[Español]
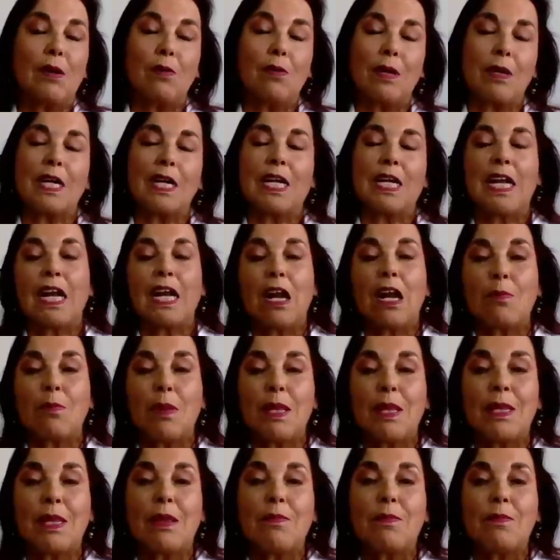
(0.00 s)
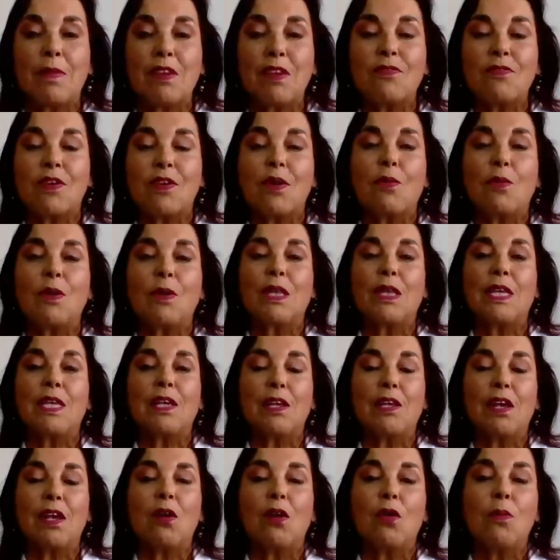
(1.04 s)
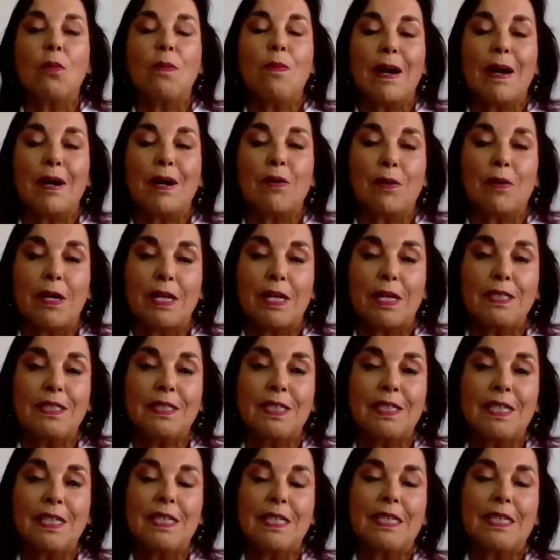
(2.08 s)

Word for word: aunque generalmente es más frecuente en los varones,